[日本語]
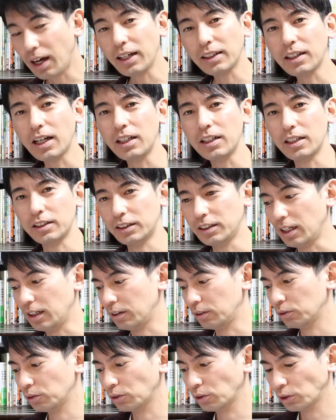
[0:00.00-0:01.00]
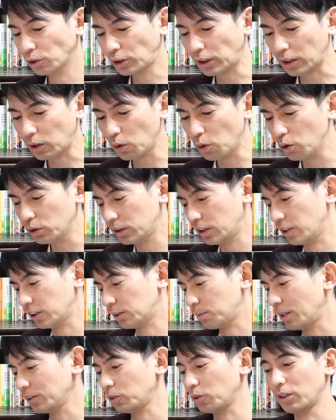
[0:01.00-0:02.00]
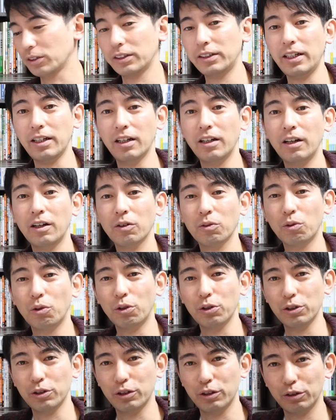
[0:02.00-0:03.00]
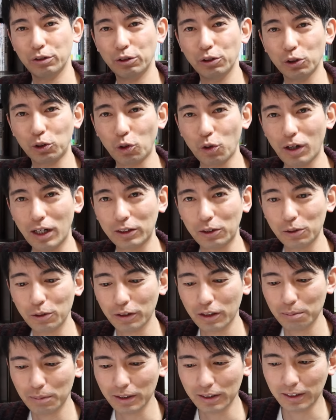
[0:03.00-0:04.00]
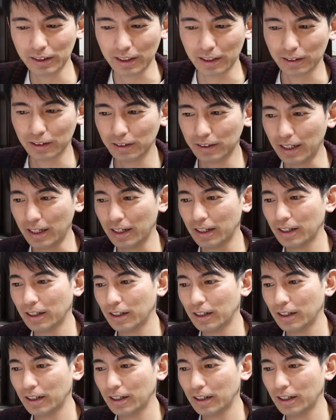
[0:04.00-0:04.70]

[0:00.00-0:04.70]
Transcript: 大体ですね、ふるさと納税をしますとですね、こういう封筒が届きましてですね、